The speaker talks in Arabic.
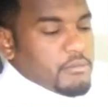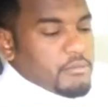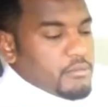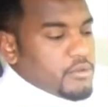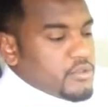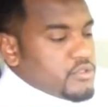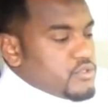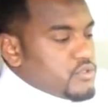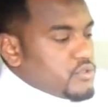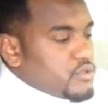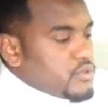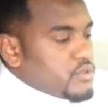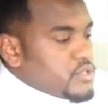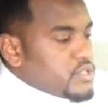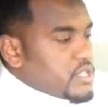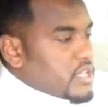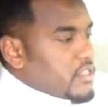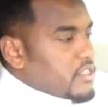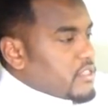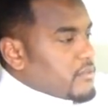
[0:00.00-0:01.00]

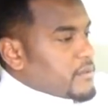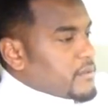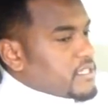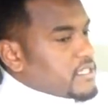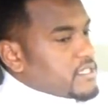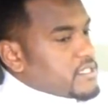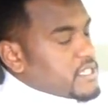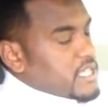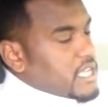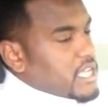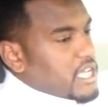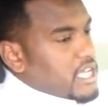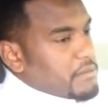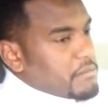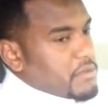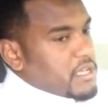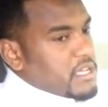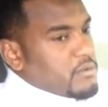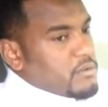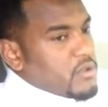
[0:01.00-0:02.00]
بخصوص انظمه
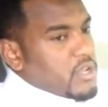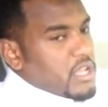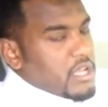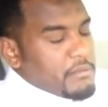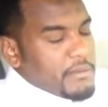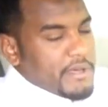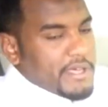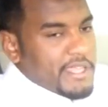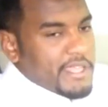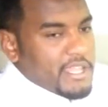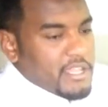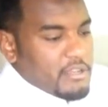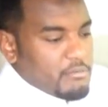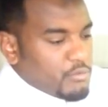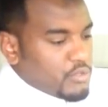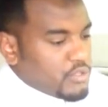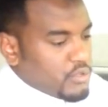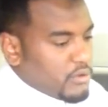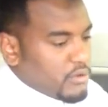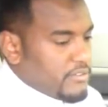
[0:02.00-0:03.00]
السلامه والامان
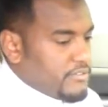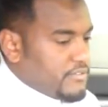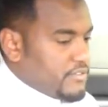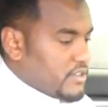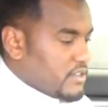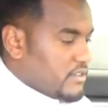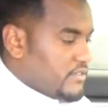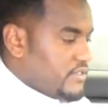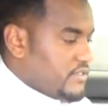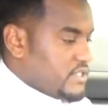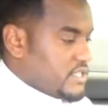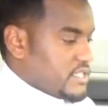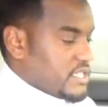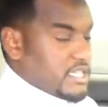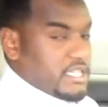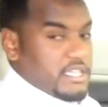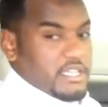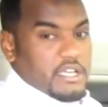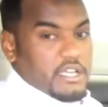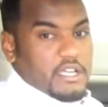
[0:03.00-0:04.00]
المتوفره في
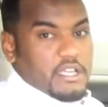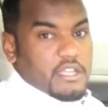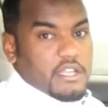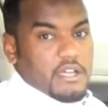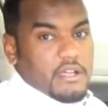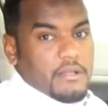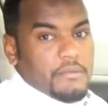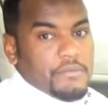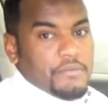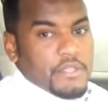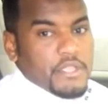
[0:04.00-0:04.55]
السياره